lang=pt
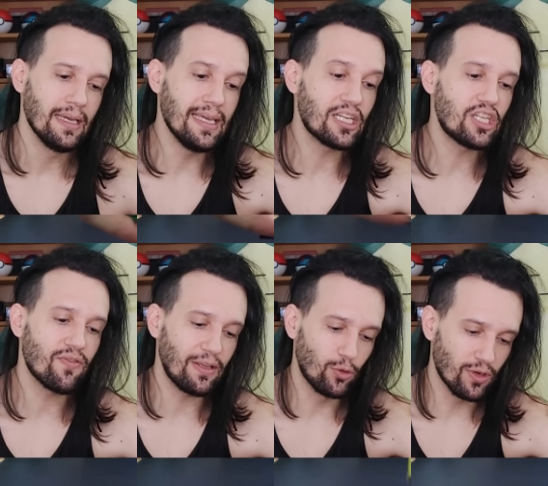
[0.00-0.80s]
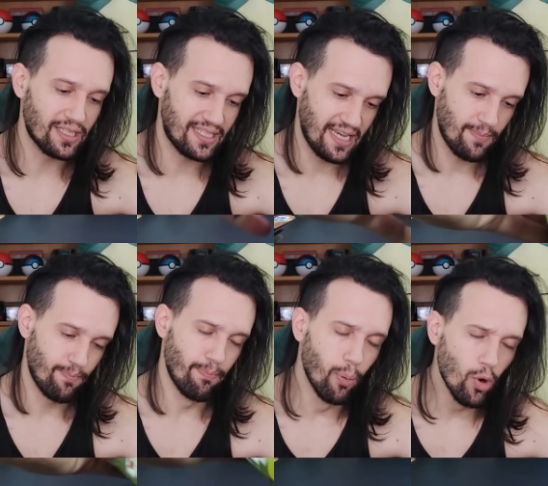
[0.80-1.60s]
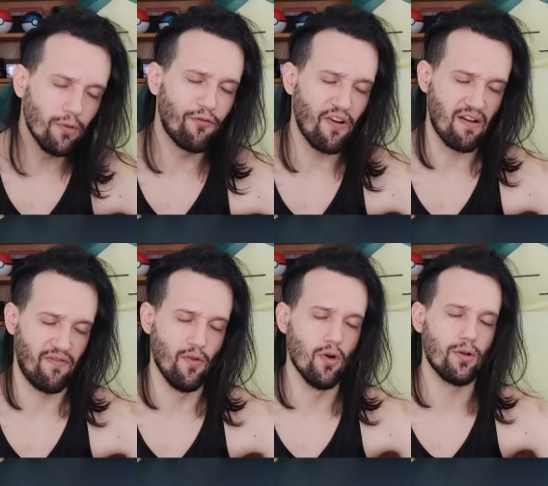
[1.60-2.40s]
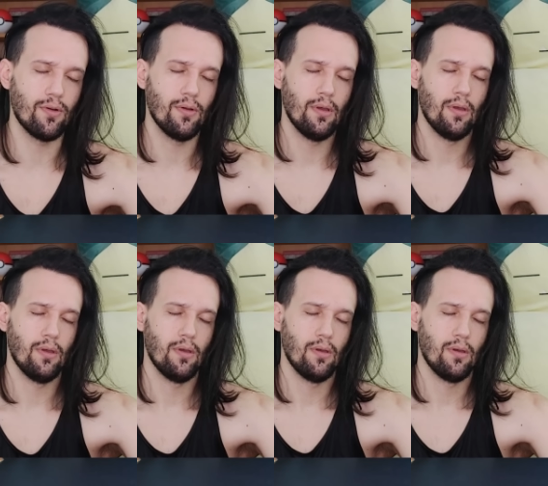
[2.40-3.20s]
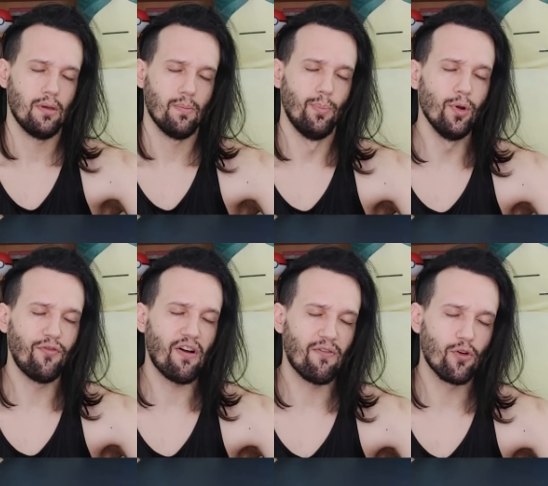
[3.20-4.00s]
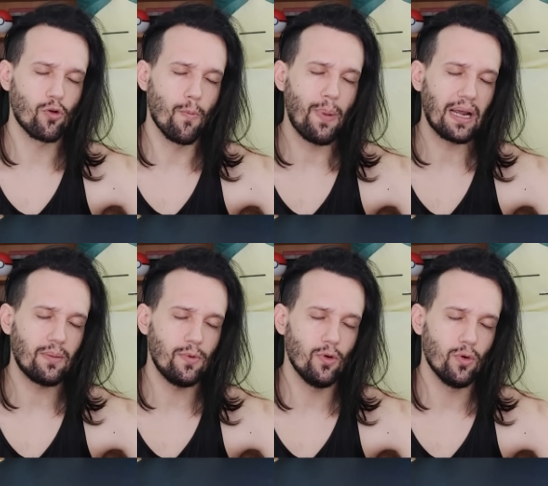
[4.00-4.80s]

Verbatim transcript: E a gente vai torcer, por favor, por favor, Copag me